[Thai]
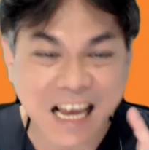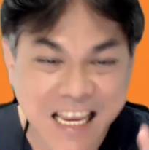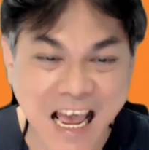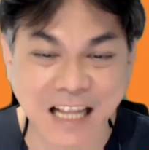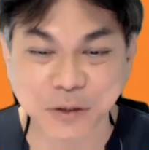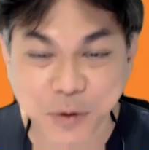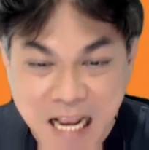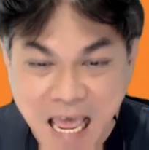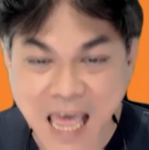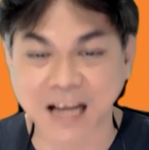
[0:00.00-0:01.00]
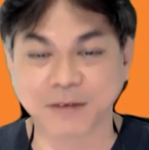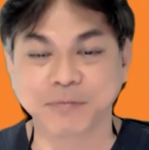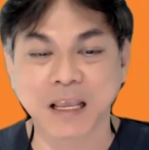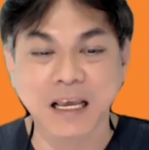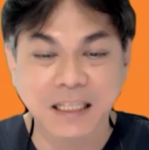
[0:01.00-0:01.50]
ขยะตัวแรก
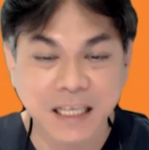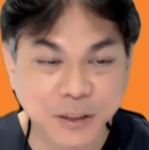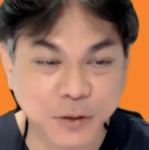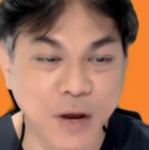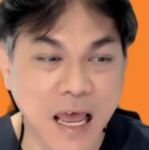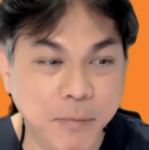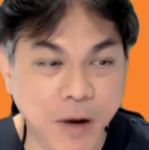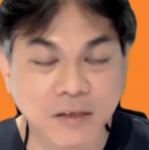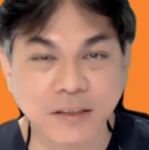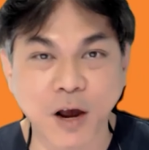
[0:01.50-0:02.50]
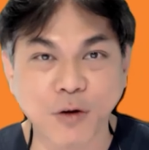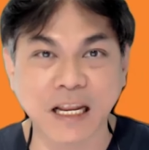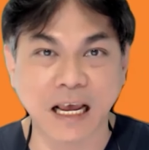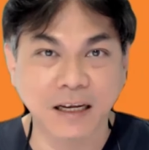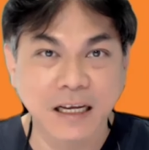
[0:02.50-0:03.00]
ที่ตัวแอมบ็อกซอล
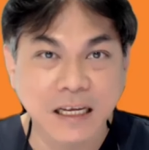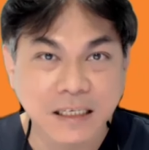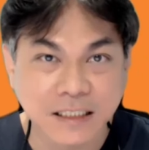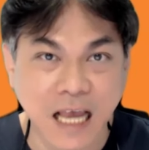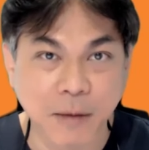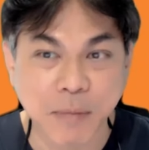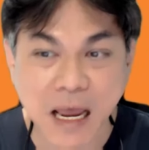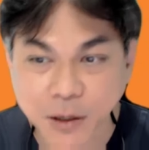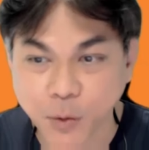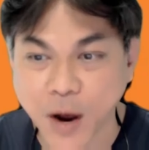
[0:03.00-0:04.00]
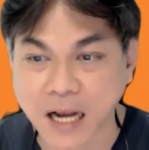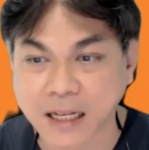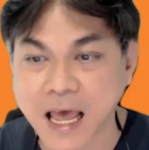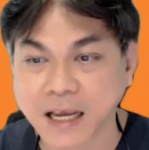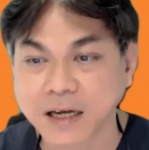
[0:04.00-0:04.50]
เนี่ยสามารถกวาด
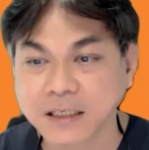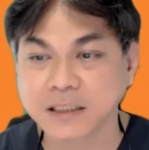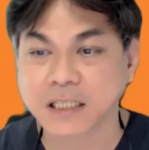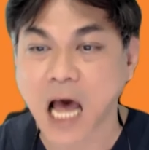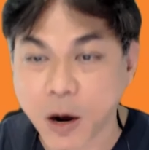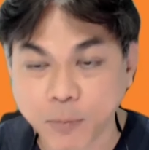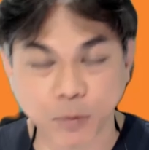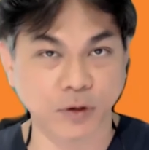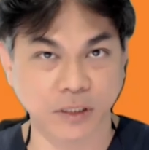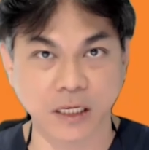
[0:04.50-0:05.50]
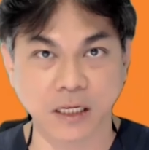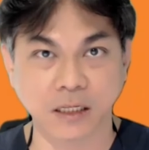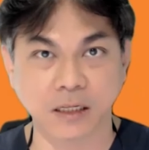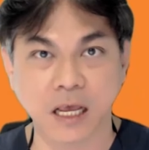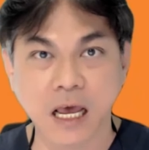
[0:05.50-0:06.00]
ได้ก็คือทาวโปรตีน
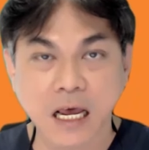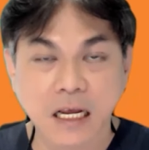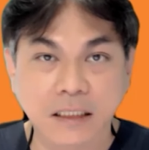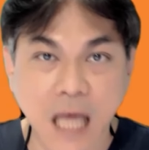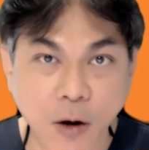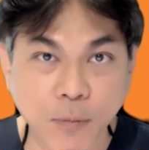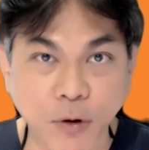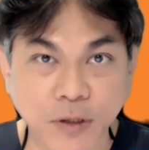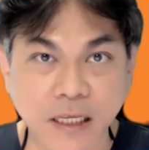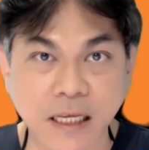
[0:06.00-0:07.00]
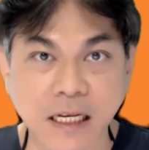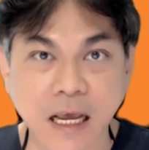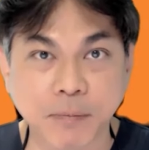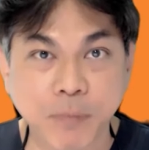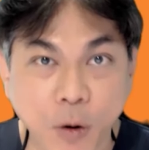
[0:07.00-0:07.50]
พาวโปรตีน
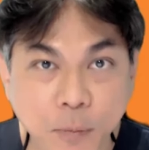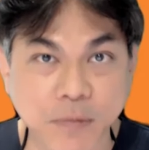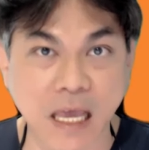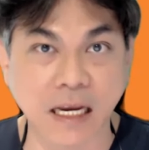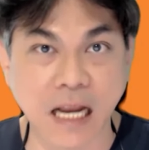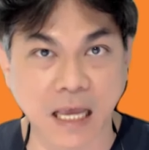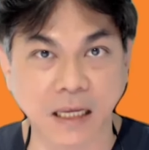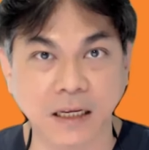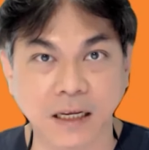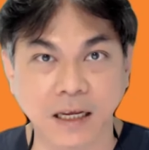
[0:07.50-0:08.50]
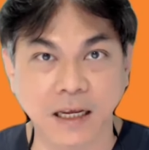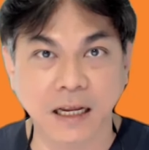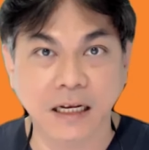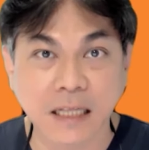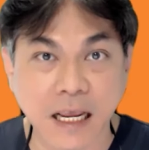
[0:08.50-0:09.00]
เนี่ยพบในไหน
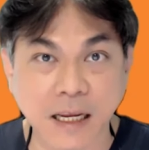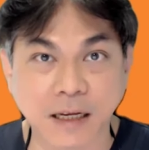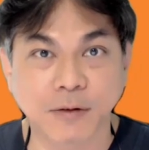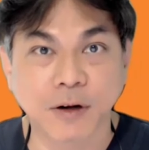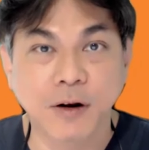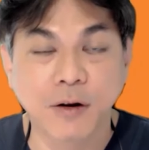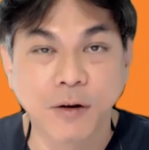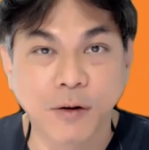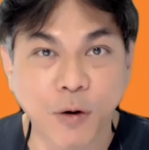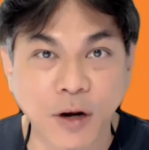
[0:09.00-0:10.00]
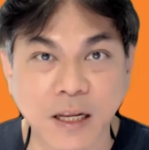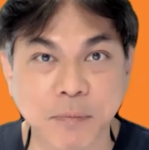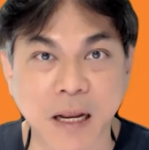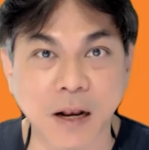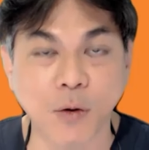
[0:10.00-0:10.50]
ในคนที่
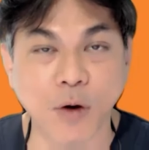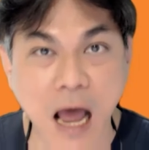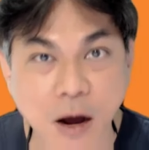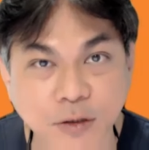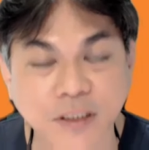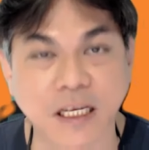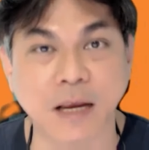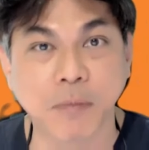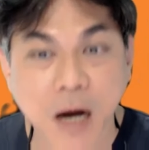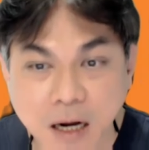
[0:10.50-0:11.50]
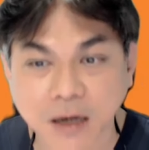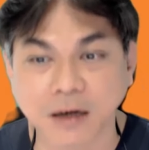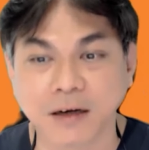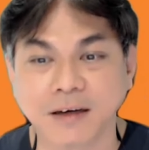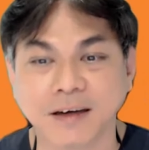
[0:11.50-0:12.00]
เป็นโรคอัลไซเมอร์
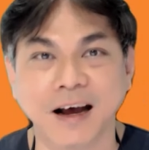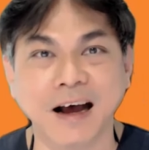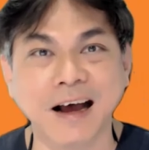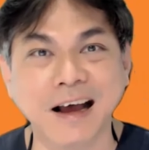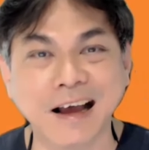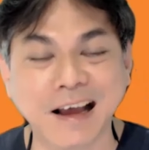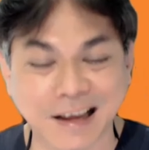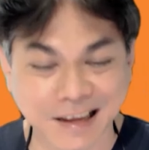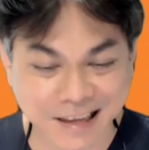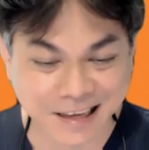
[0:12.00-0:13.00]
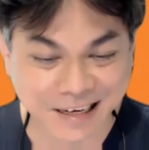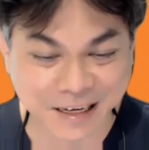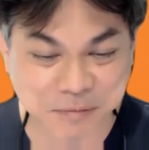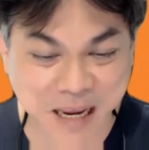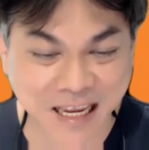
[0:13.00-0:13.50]
อ่า
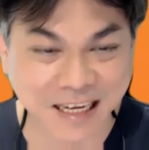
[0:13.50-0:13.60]
ดีไหม